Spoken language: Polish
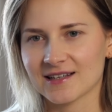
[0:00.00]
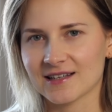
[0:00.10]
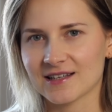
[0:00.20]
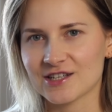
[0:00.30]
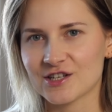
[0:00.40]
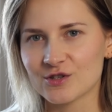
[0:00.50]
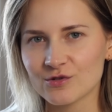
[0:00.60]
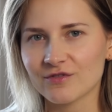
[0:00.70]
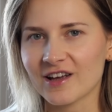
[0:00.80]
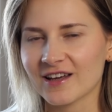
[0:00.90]
e,
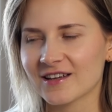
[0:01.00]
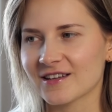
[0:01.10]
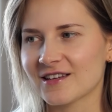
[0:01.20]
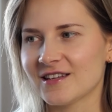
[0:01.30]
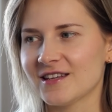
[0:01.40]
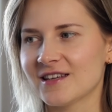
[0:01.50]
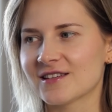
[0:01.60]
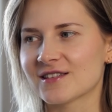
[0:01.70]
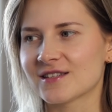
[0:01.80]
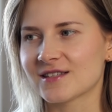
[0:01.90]
sieciówek i
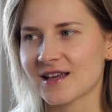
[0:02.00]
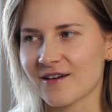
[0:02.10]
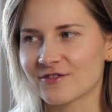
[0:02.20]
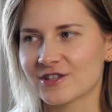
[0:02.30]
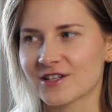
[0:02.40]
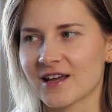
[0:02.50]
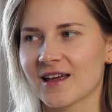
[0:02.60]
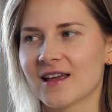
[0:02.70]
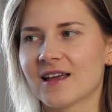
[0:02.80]
zawsze,